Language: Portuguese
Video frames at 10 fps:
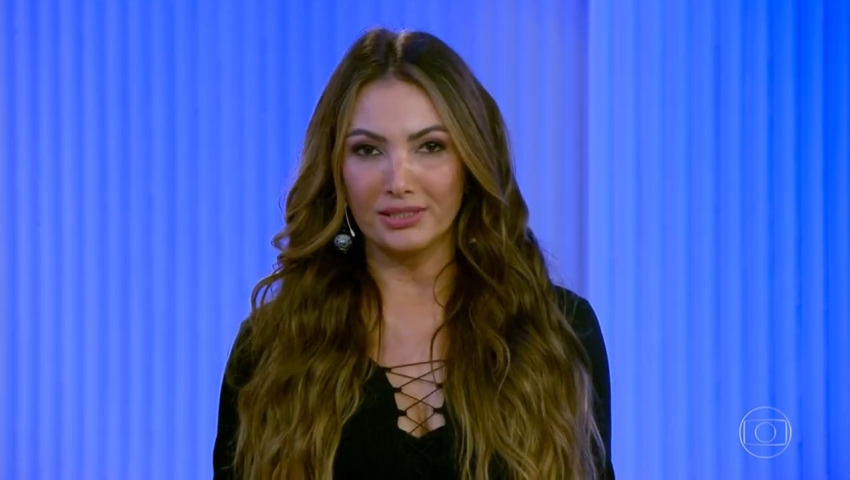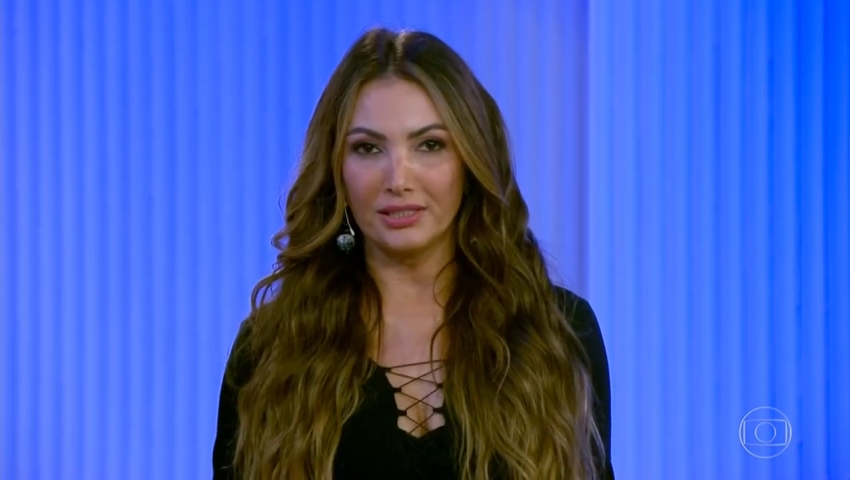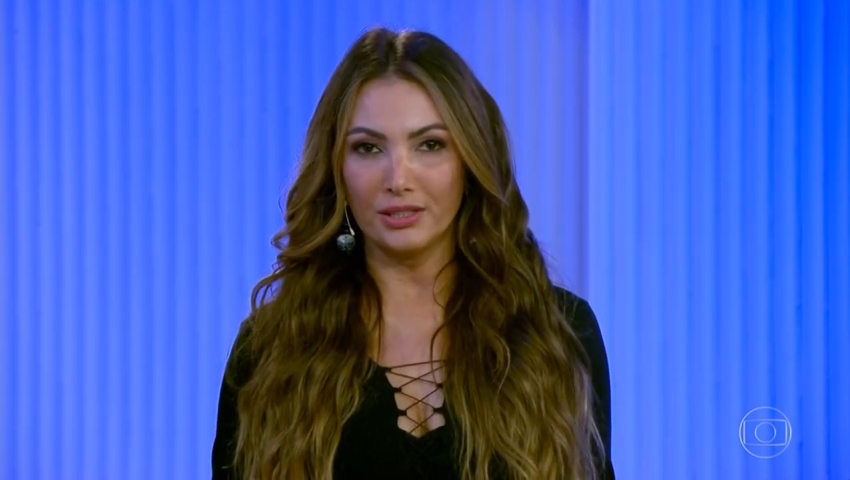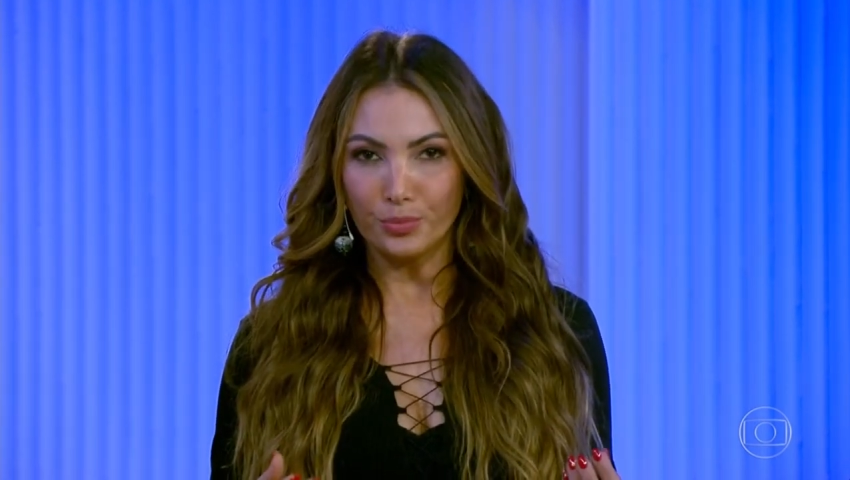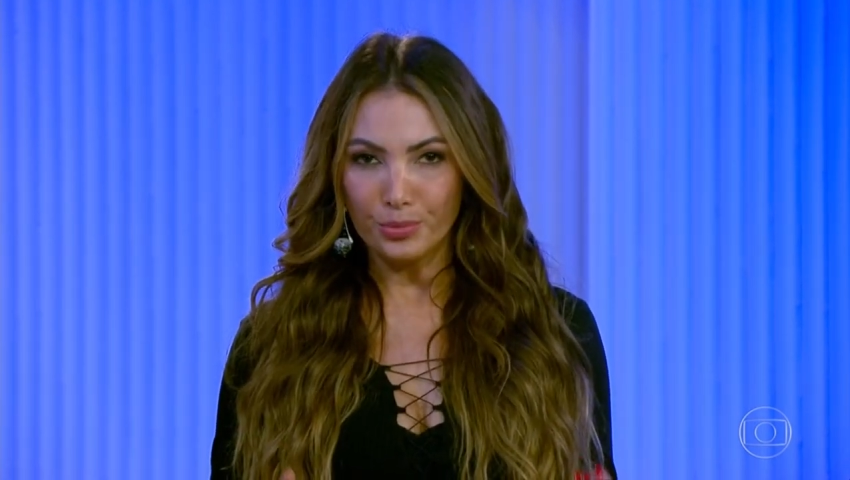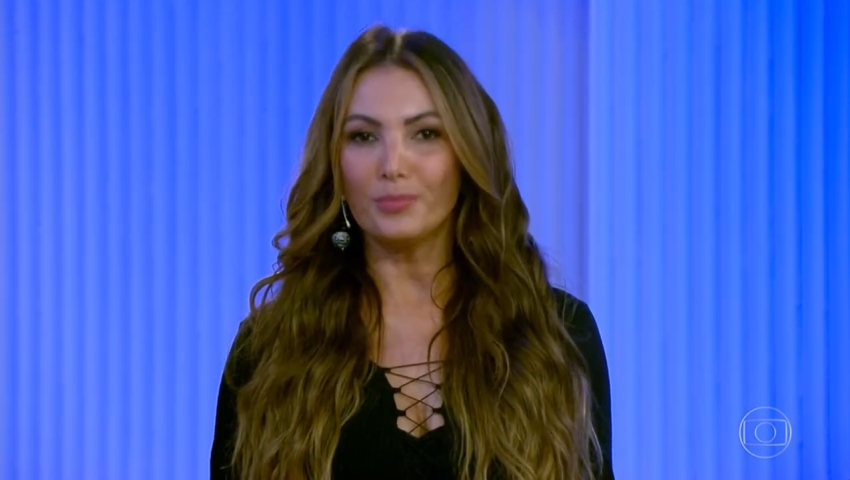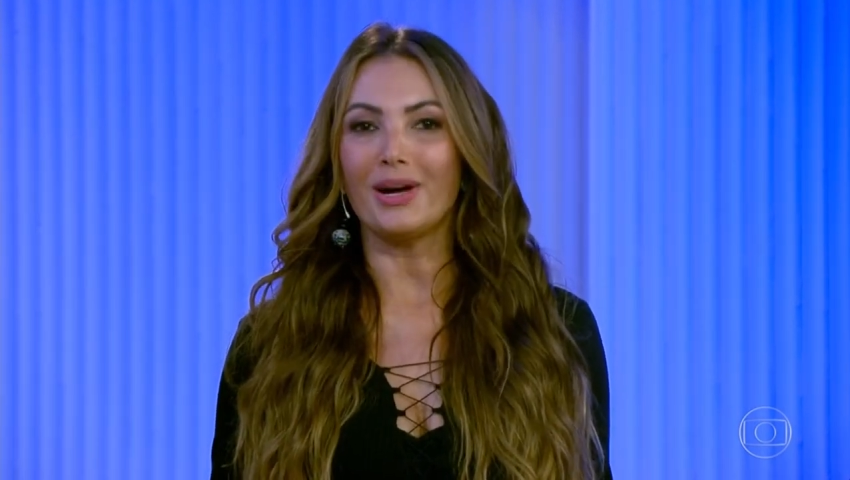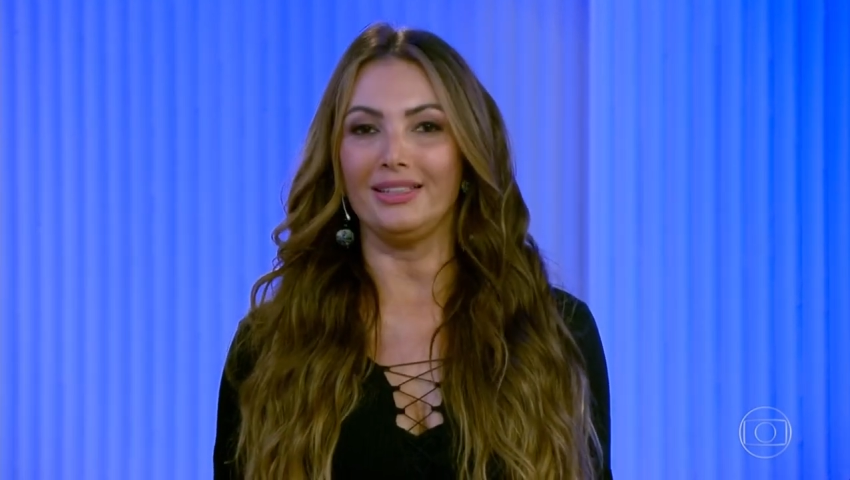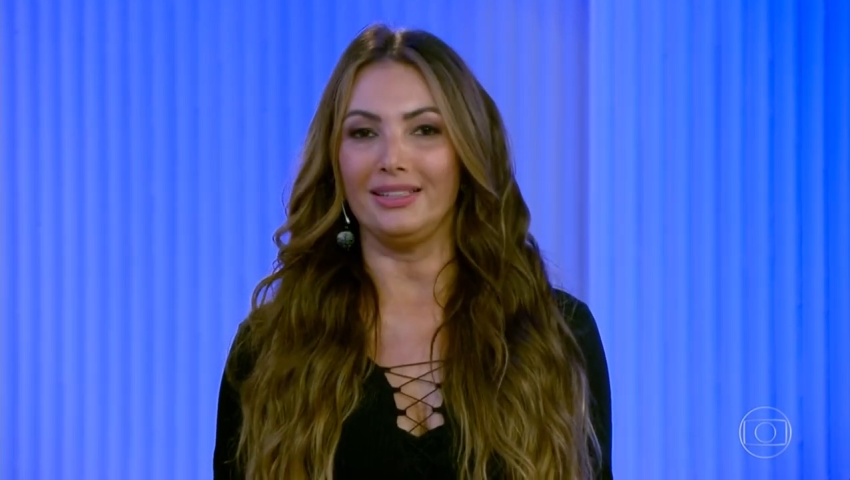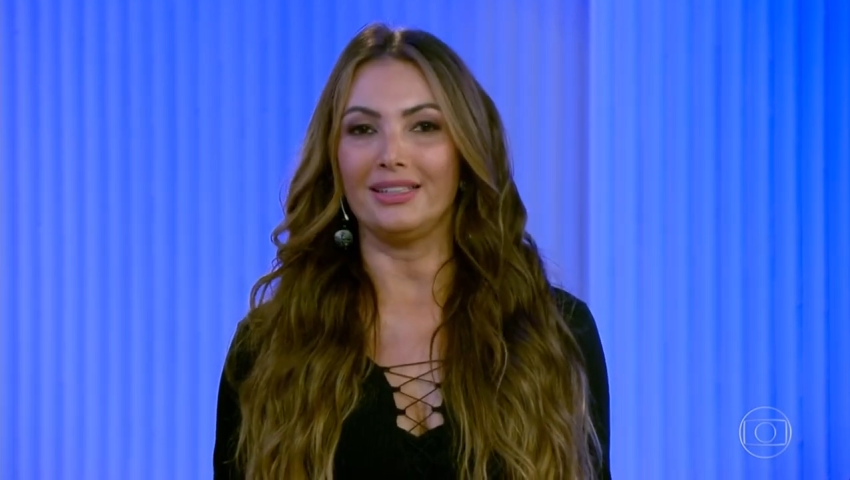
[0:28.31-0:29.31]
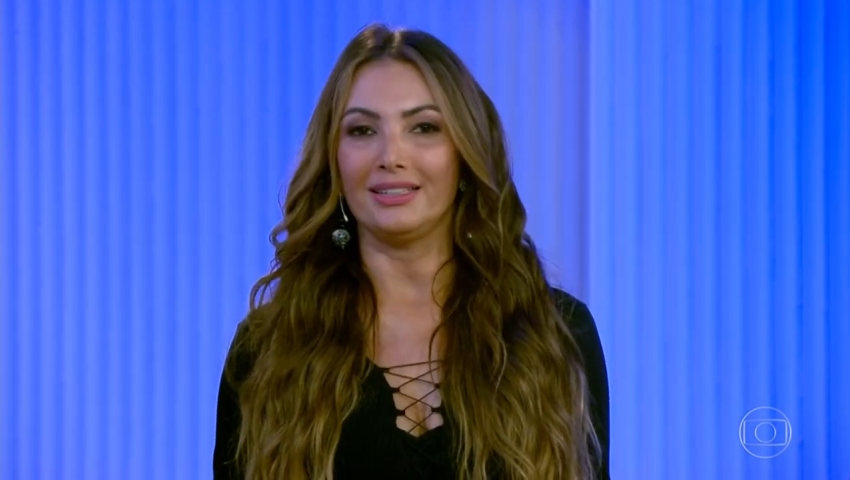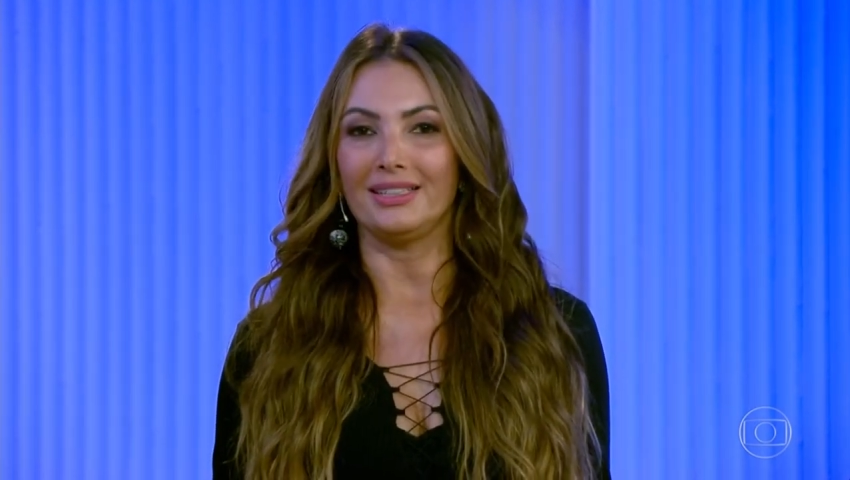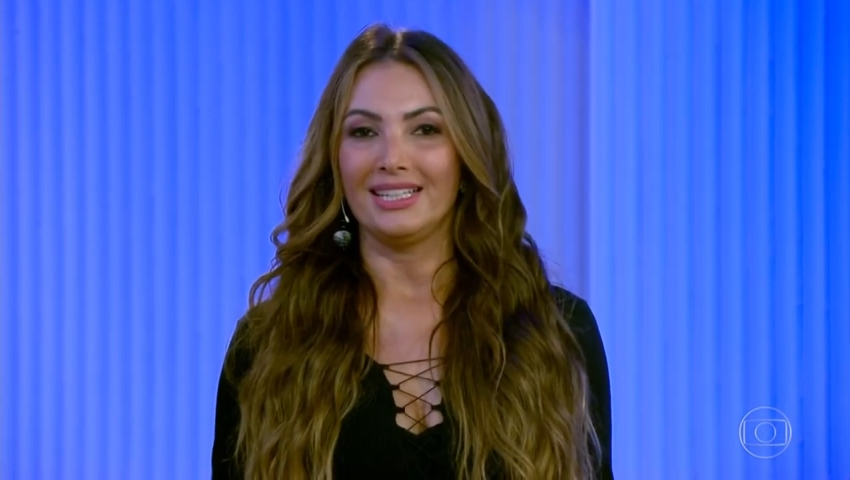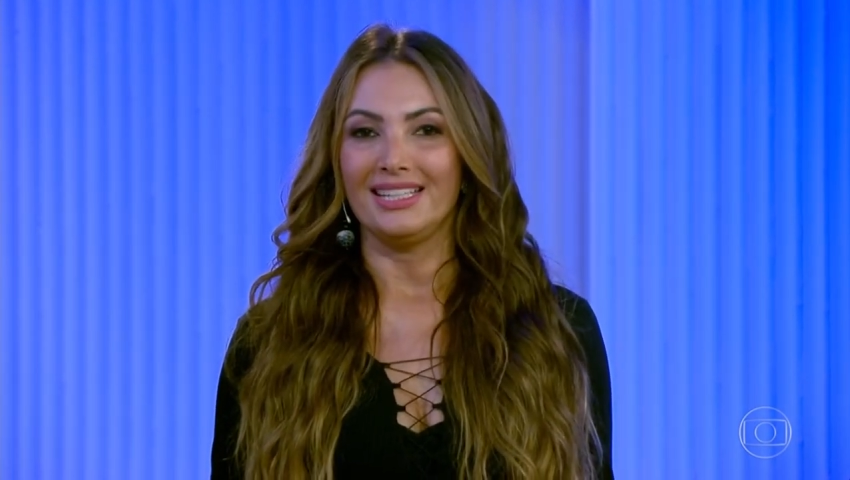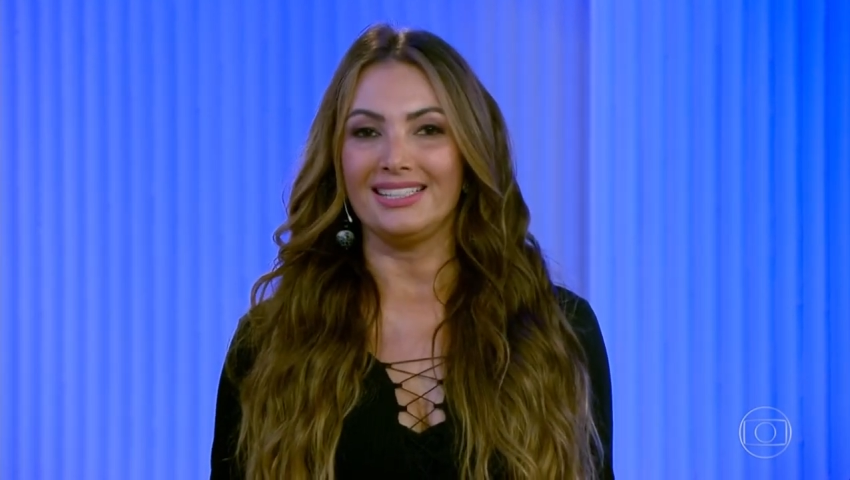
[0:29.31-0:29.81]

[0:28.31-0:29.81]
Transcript: brasileiro por Marília